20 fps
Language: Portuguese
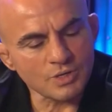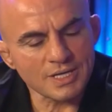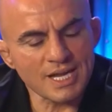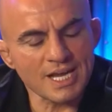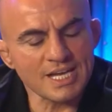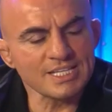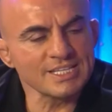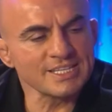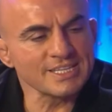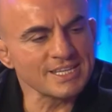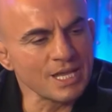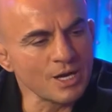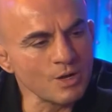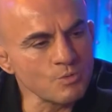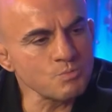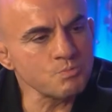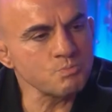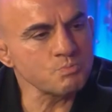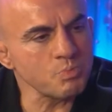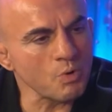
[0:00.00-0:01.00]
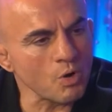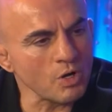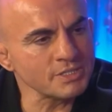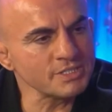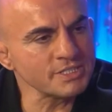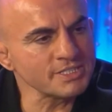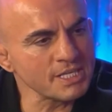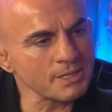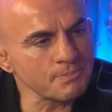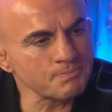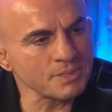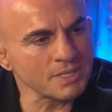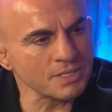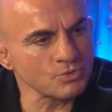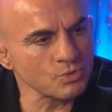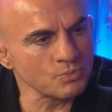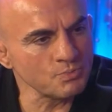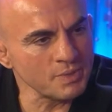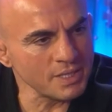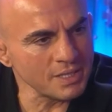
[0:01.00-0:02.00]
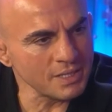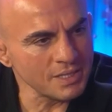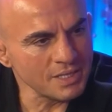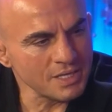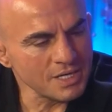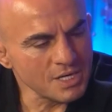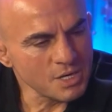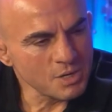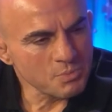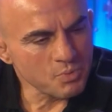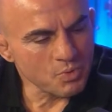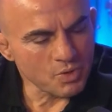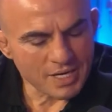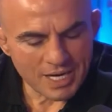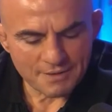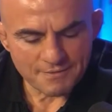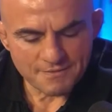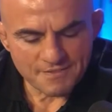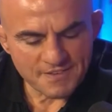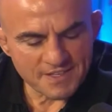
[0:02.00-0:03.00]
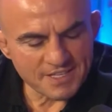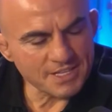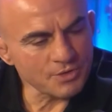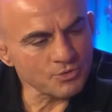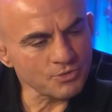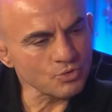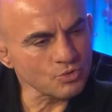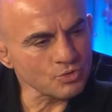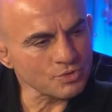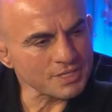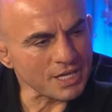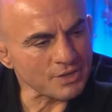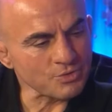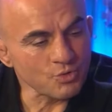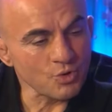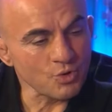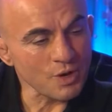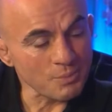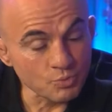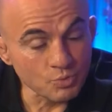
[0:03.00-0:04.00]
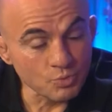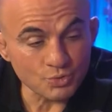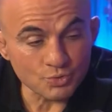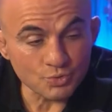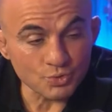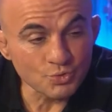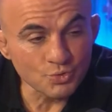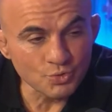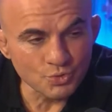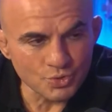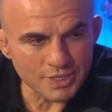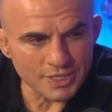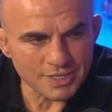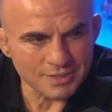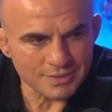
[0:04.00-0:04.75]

ele não pode ter plano B. Porque a vida do lutador é muito dura.